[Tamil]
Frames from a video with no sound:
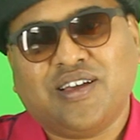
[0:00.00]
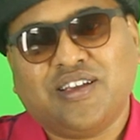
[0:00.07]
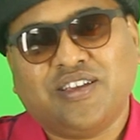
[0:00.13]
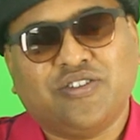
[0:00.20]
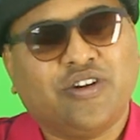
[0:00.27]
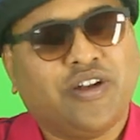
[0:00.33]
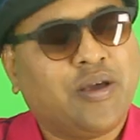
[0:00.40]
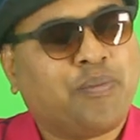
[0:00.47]

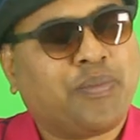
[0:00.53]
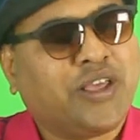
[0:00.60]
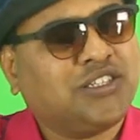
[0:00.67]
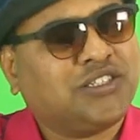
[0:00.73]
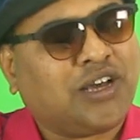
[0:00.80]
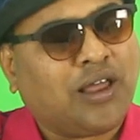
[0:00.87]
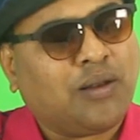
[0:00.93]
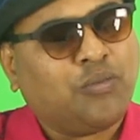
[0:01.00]
இதனுடைய
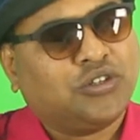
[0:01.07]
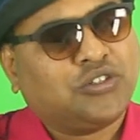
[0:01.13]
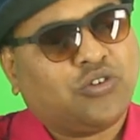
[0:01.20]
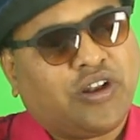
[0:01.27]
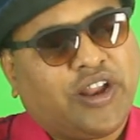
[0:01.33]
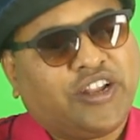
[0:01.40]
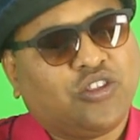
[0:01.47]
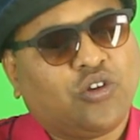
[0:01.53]
ப்ரைஸ் ஆல்மோஸ்ட்
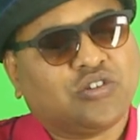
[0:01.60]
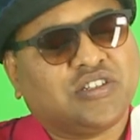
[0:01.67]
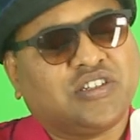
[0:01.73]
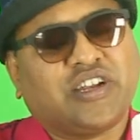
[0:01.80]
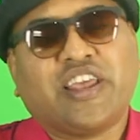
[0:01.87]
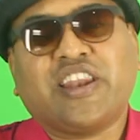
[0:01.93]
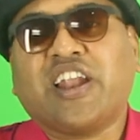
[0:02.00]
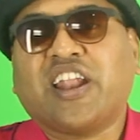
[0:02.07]
ஒரு நைன்
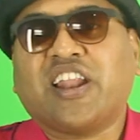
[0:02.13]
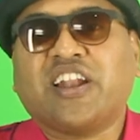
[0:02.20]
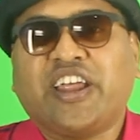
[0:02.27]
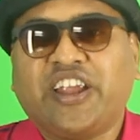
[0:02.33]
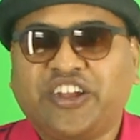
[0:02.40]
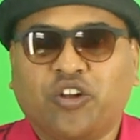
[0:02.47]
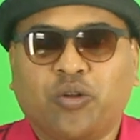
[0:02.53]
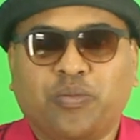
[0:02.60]
தௌசண்ட் நைன் ஹண்ட்ரட் அண்ட்
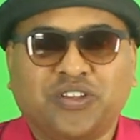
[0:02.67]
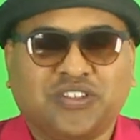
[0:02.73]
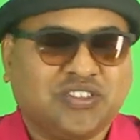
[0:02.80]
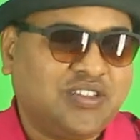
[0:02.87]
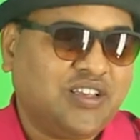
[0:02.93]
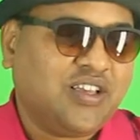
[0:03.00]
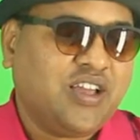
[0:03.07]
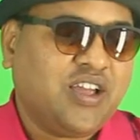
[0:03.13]
நைன்ட்டி ருபீஸ்
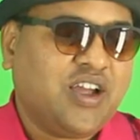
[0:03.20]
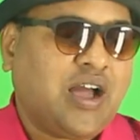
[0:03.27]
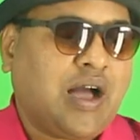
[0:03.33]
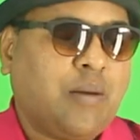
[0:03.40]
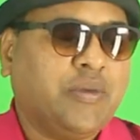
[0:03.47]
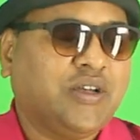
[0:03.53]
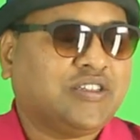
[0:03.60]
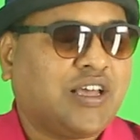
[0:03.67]

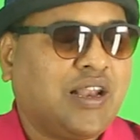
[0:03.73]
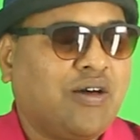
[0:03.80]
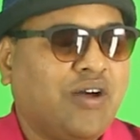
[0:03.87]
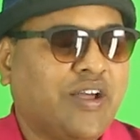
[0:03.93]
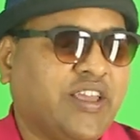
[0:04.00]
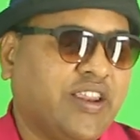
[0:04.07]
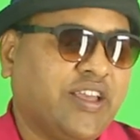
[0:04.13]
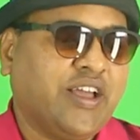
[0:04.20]
அமேசானில்
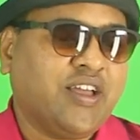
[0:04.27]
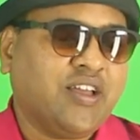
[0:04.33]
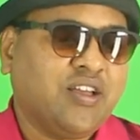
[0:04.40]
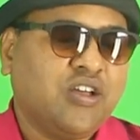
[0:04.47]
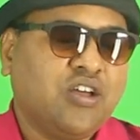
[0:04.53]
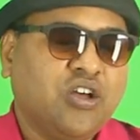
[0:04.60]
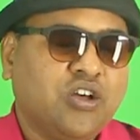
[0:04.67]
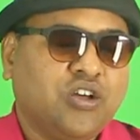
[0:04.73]
வாங்கியிருக்கேன்
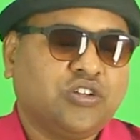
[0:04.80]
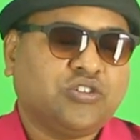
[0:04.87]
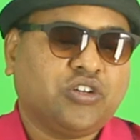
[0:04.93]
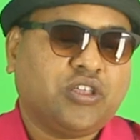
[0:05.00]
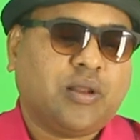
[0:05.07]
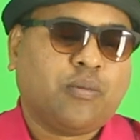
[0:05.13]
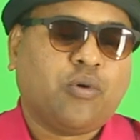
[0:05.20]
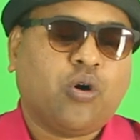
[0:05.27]
ஸோ
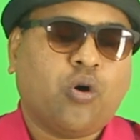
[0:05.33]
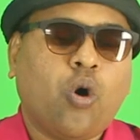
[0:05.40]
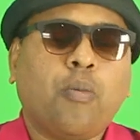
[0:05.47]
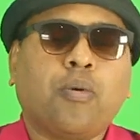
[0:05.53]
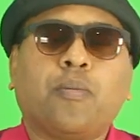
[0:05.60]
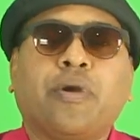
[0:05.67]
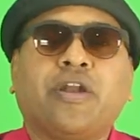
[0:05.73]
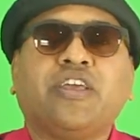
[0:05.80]
இதை நம்ம
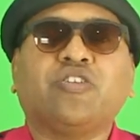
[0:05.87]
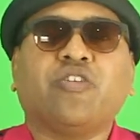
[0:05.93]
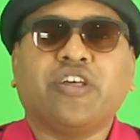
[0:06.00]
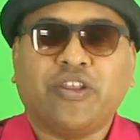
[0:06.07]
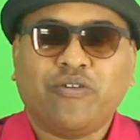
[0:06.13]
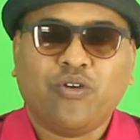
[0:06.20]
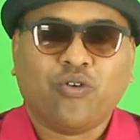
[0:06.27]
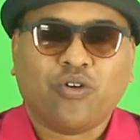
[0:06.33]
ஓப்பன் பண்ணி இதோட
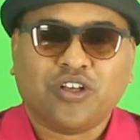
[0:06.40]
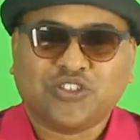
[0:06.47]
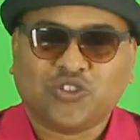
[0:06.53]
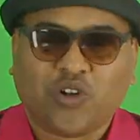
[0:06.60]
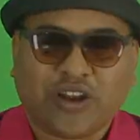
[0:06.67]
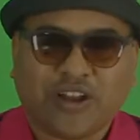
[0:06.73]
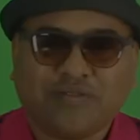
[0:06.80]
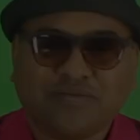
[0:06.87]
ரிவ்யூ உங்களுக்கு சொல்கிறேன்